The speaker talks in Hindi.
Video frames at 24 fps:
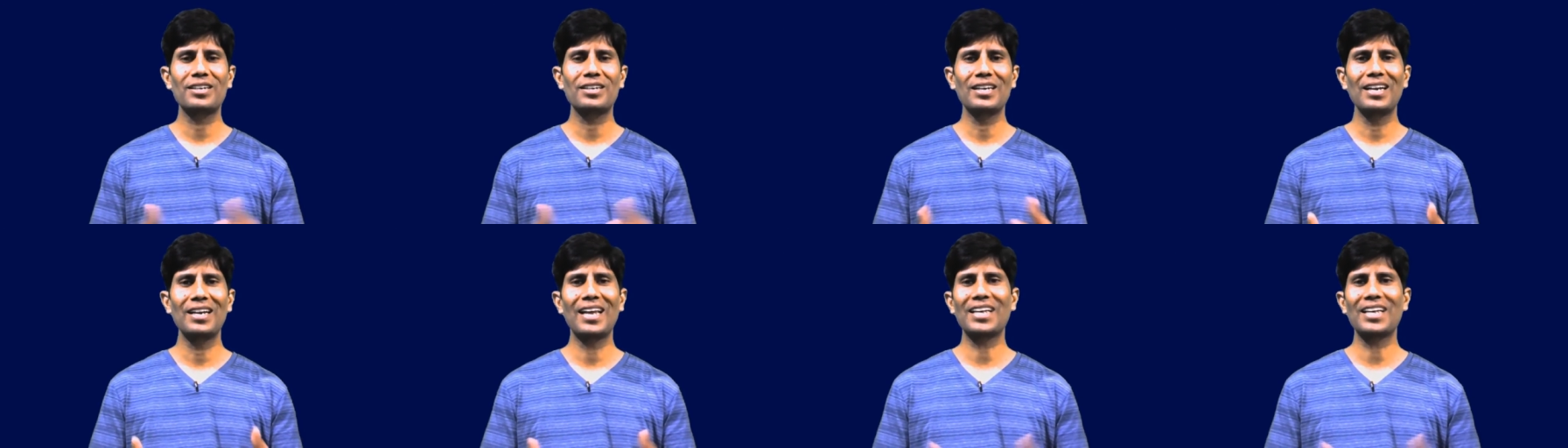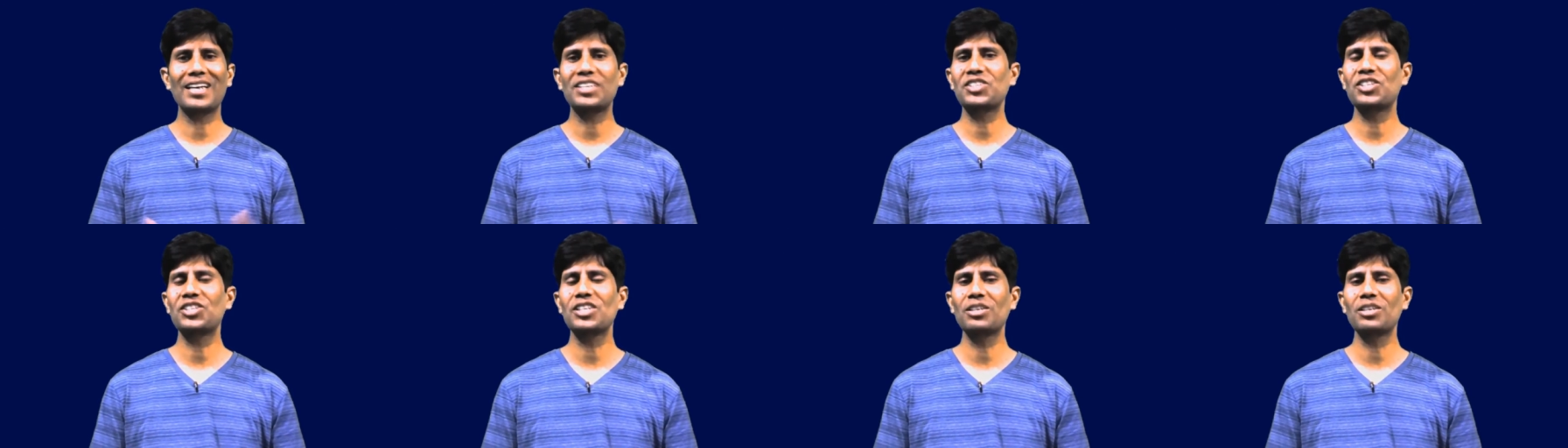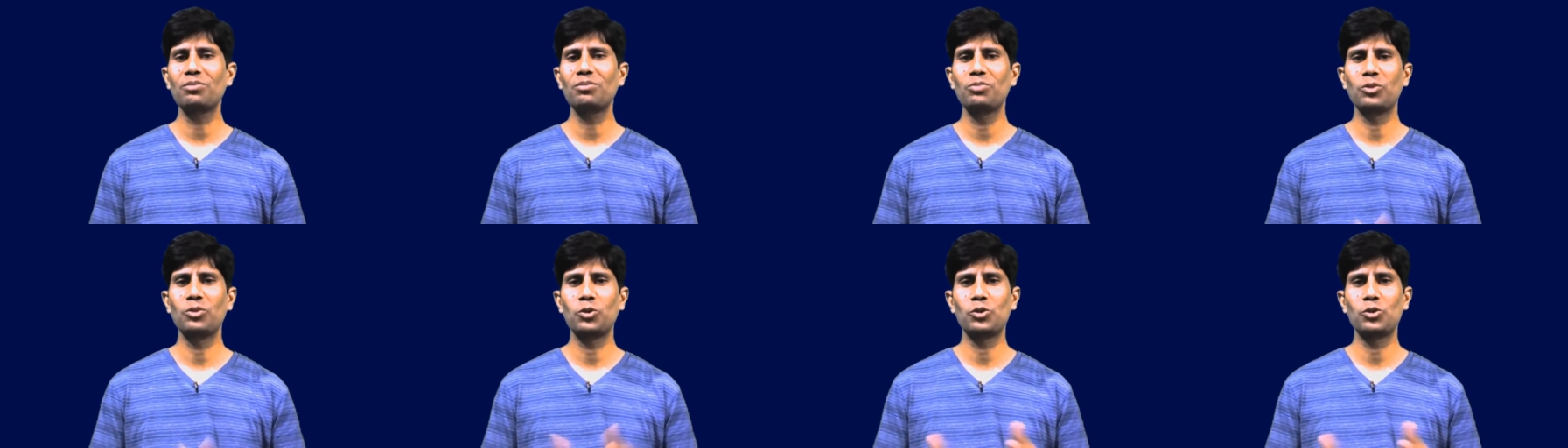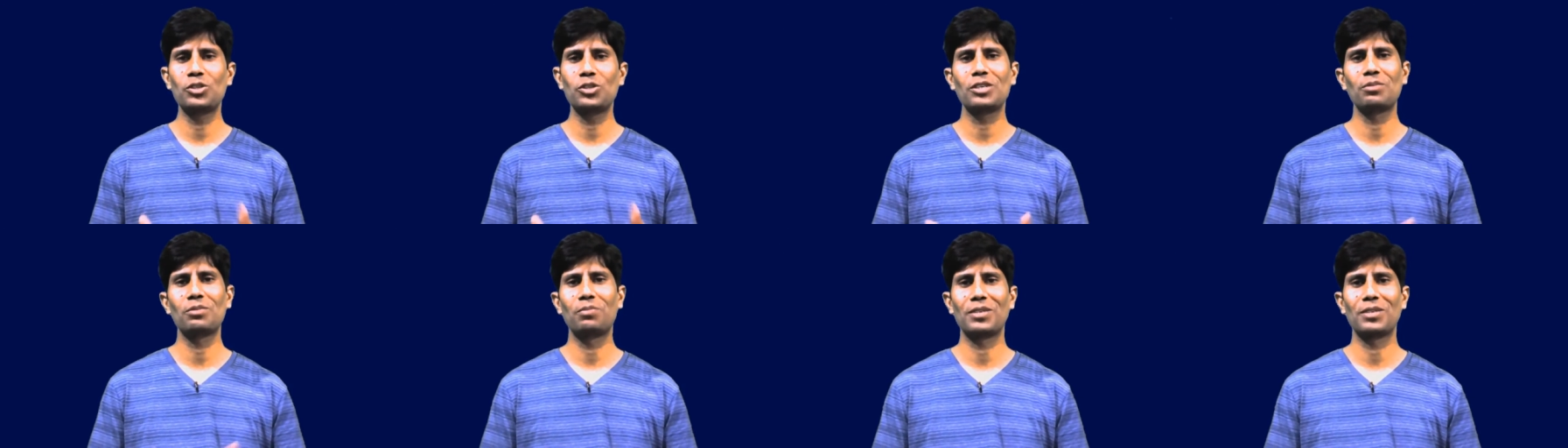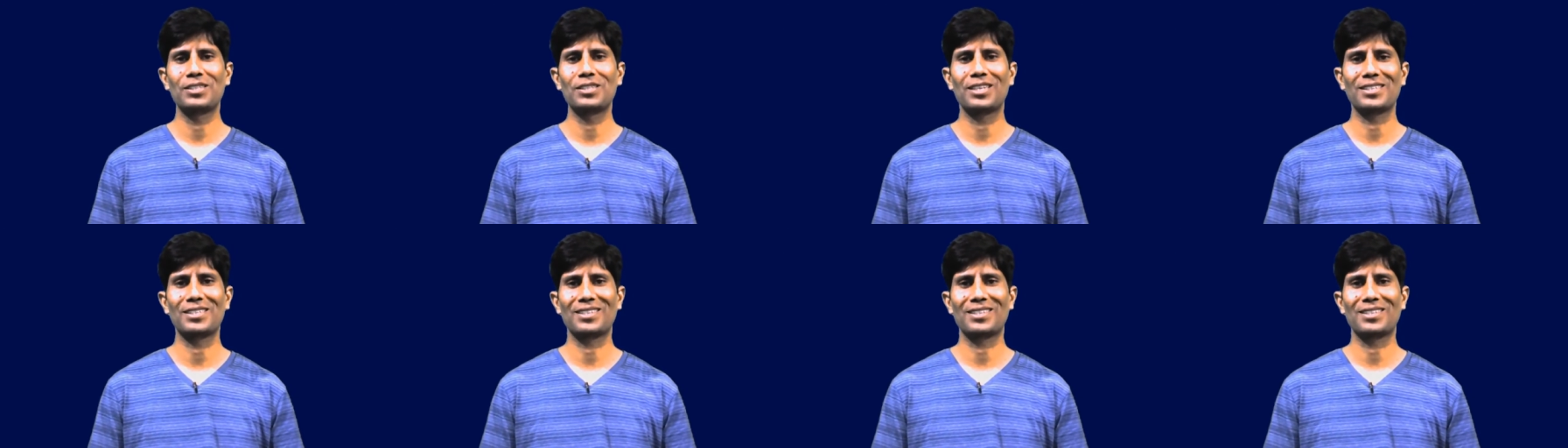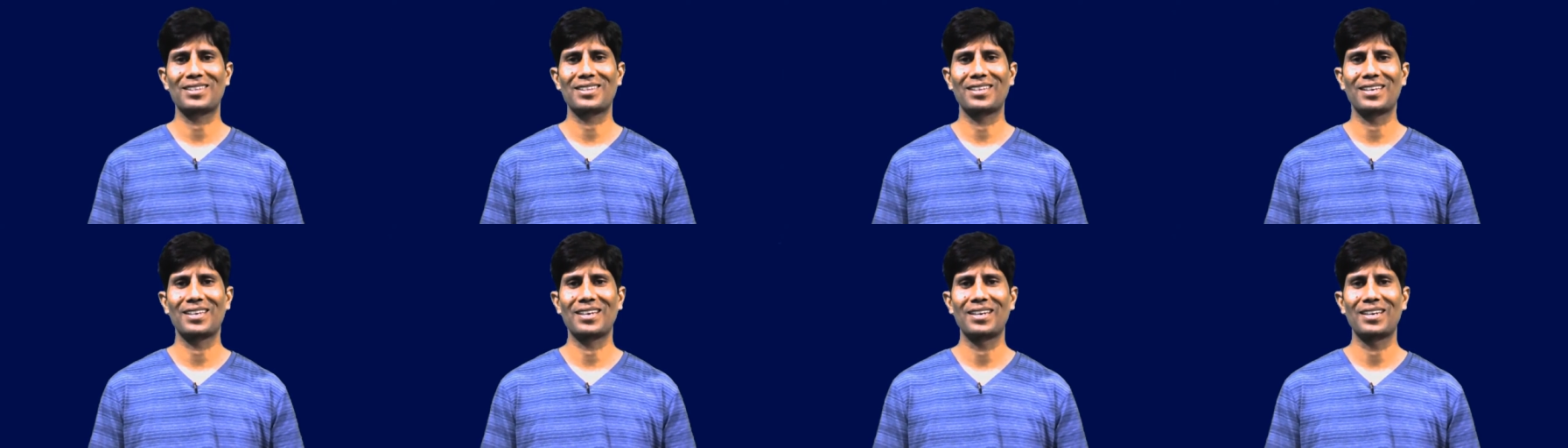रिलैक्सिंग म्यूजिक बचा
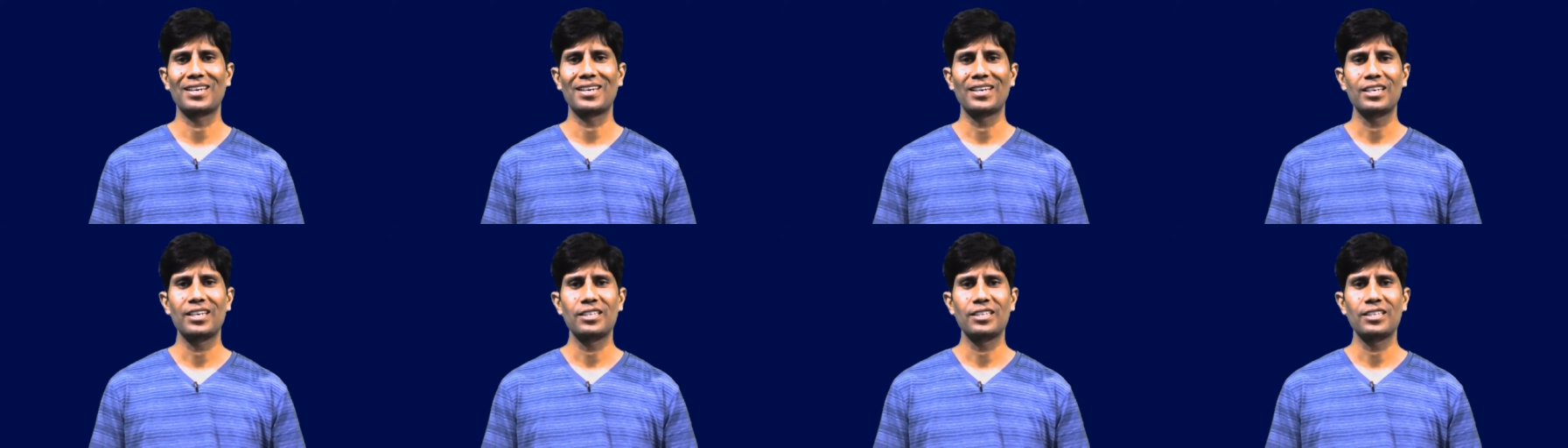सकते हैं